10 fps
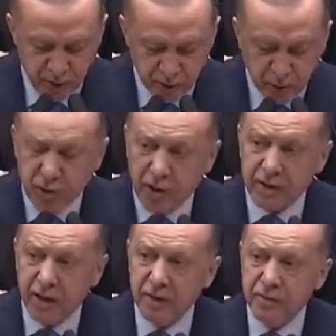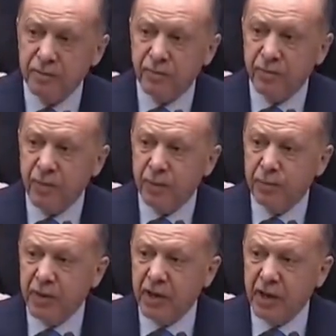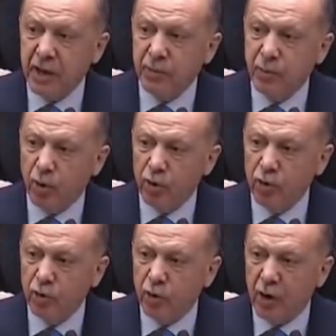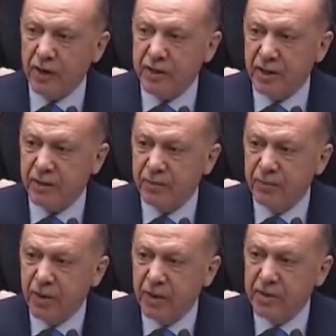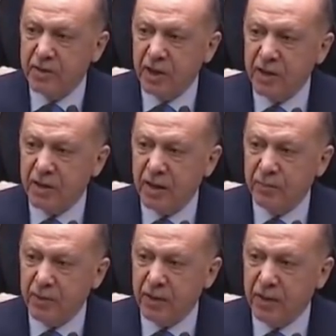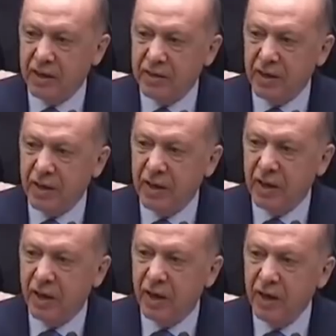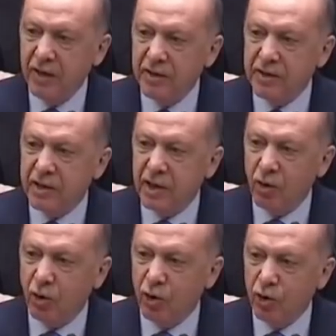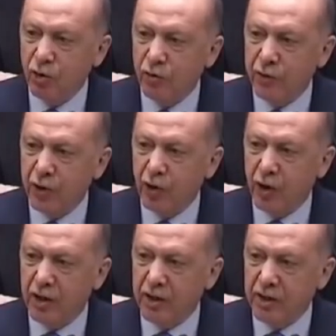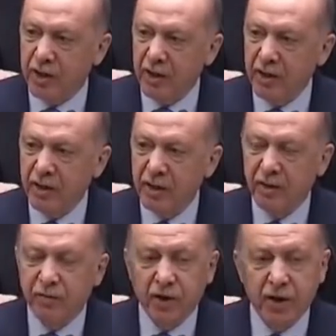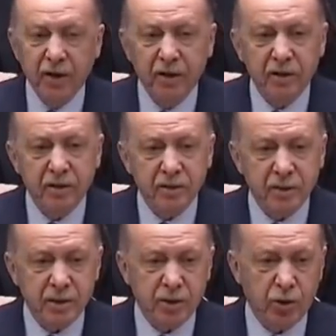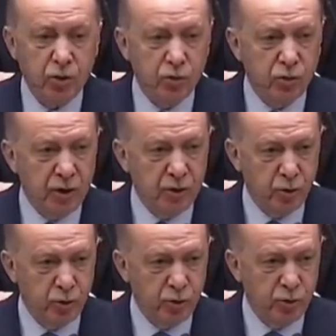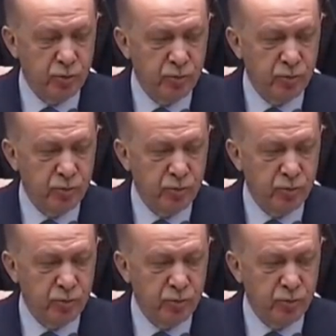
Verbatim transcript: Dışarıdan birileri bu oyunu kurarken içeriden birileri de aynı kirli oyunun figüranlığına ve taşeronluğuna soyundu.